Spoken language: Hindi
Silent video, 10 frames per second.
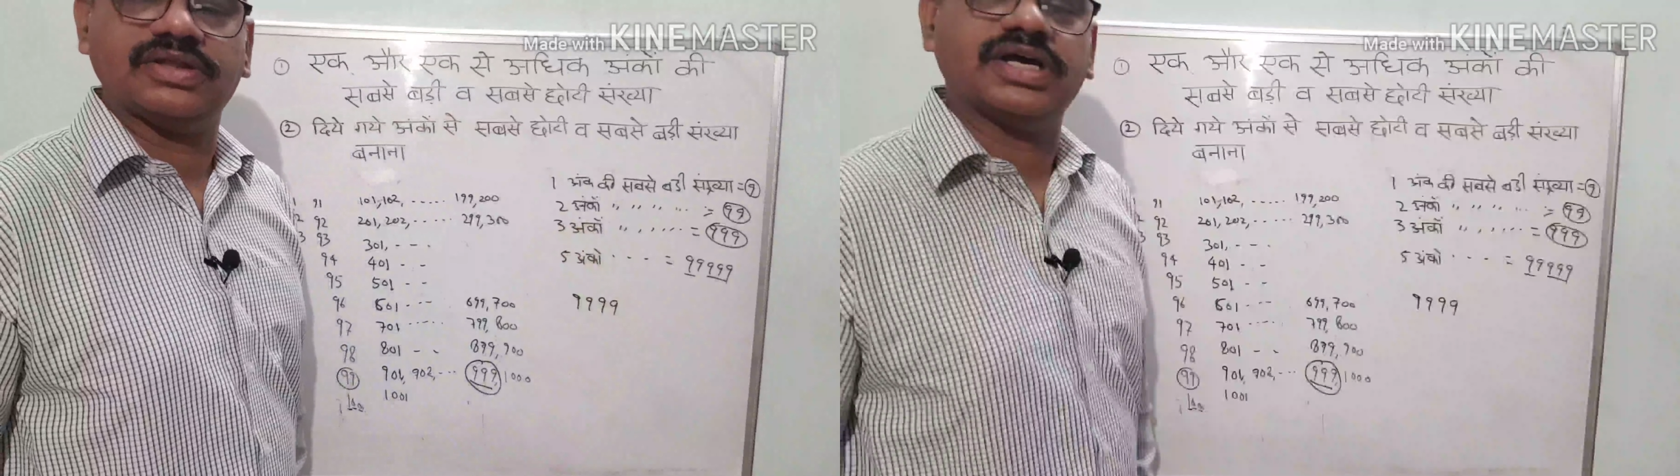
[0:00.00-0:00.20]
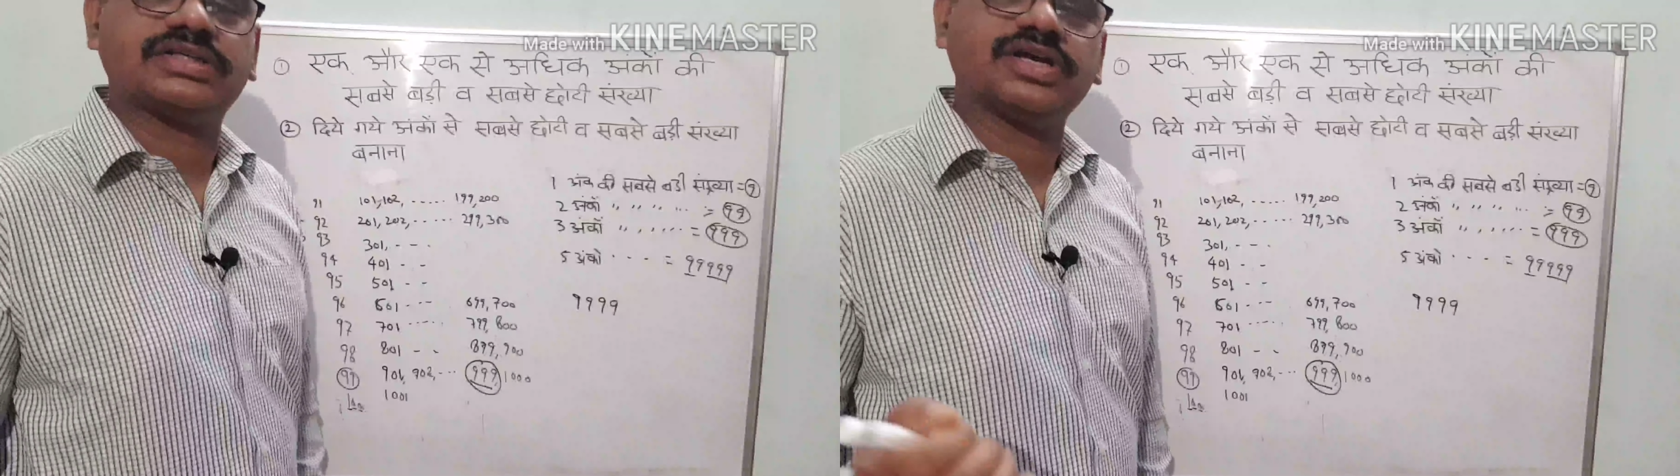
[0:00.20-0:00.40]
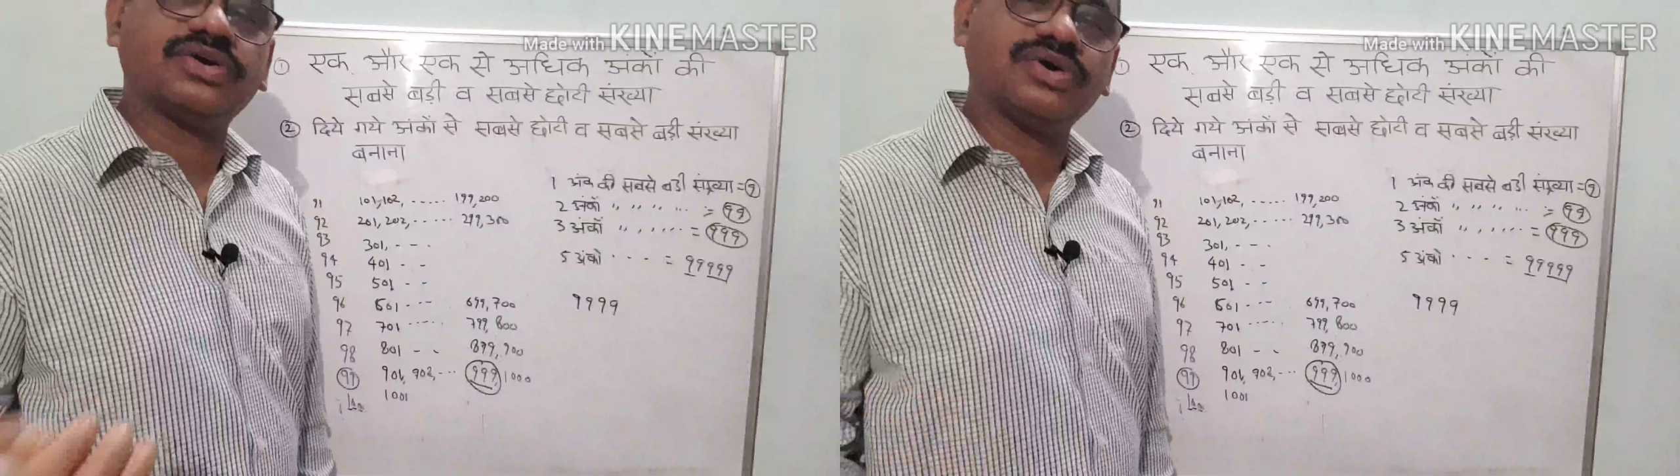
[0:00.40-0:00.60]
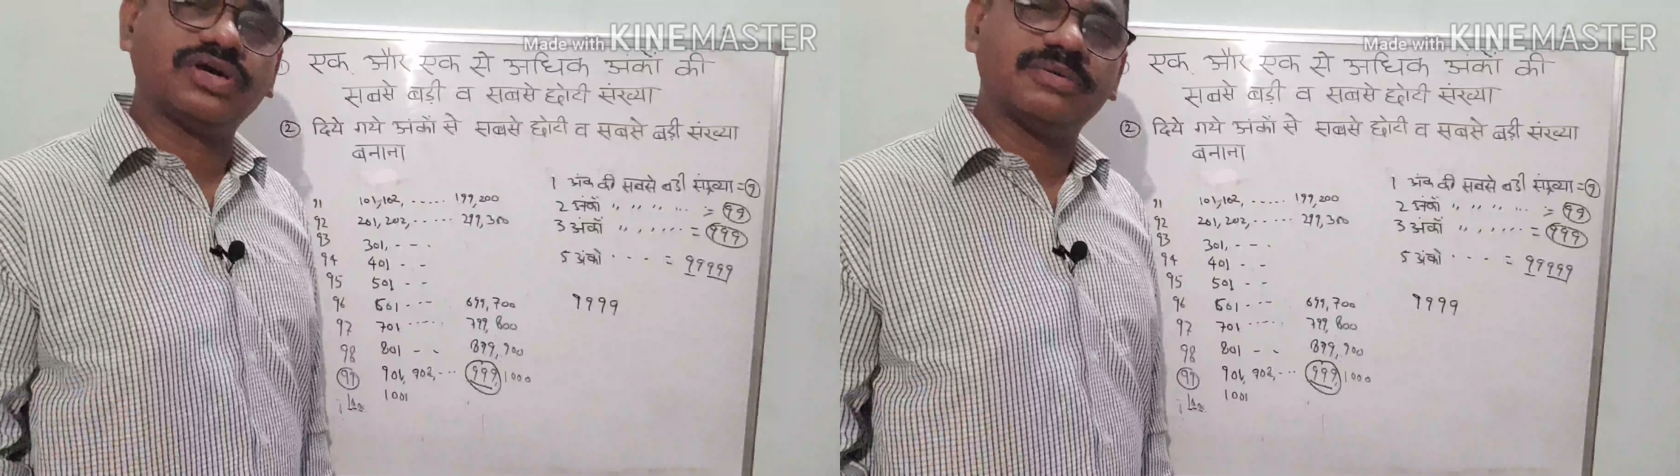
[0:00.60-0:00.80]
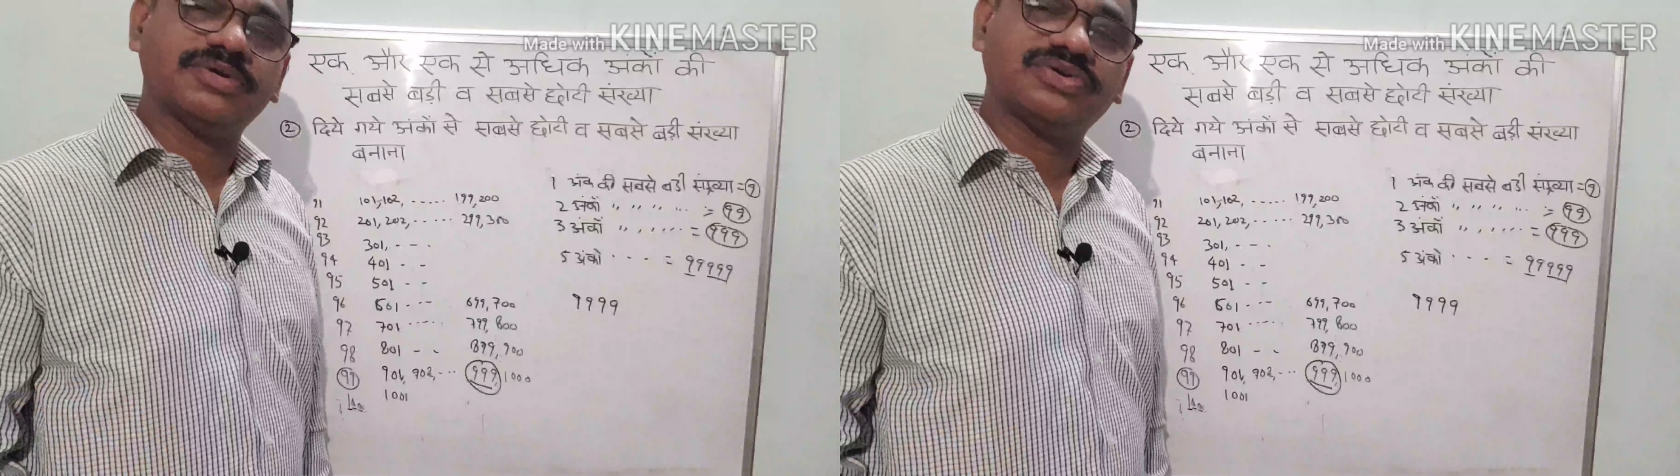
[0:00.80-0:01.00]
दस अंकों
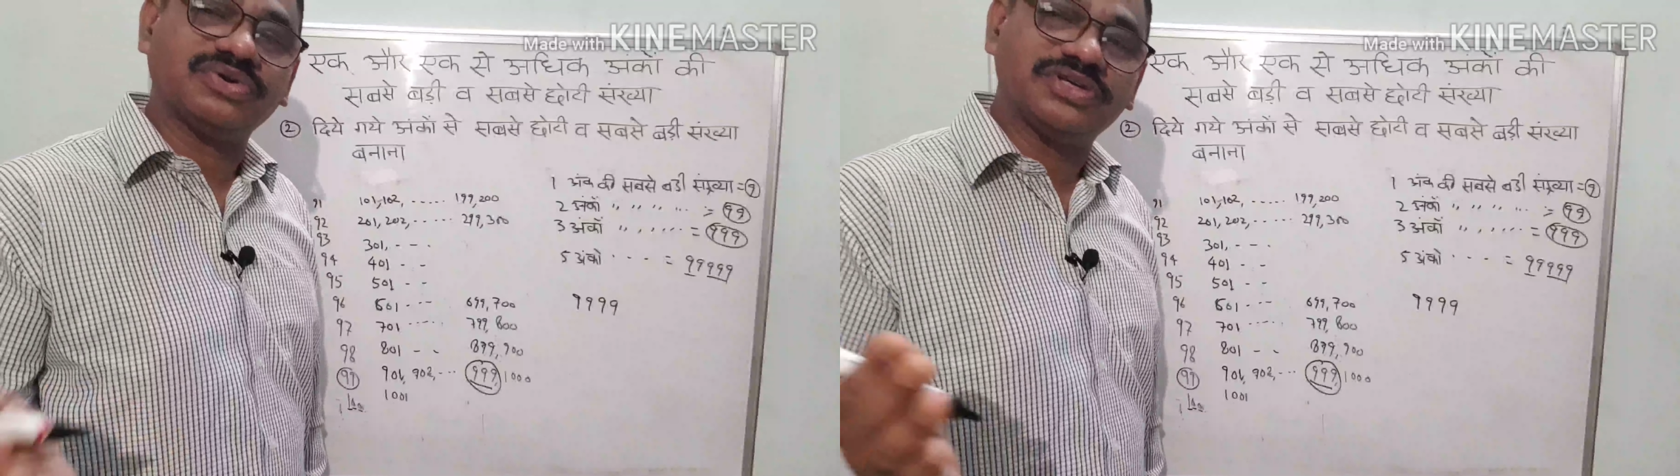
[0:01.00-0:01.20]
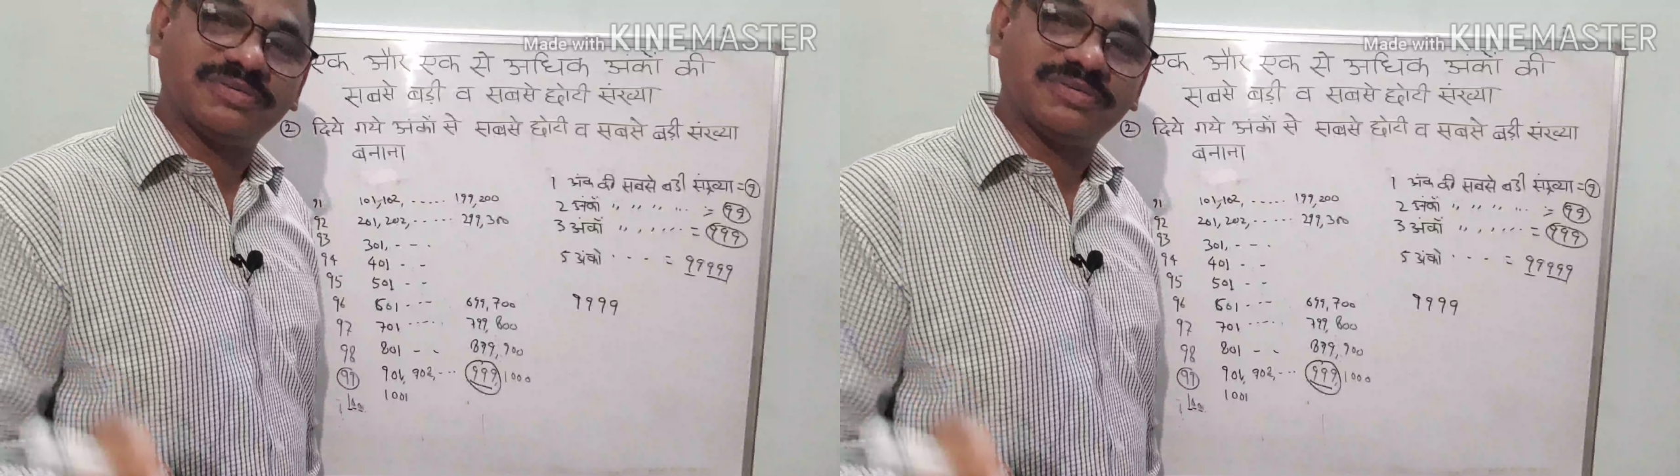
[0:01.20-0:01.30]
की भी कोई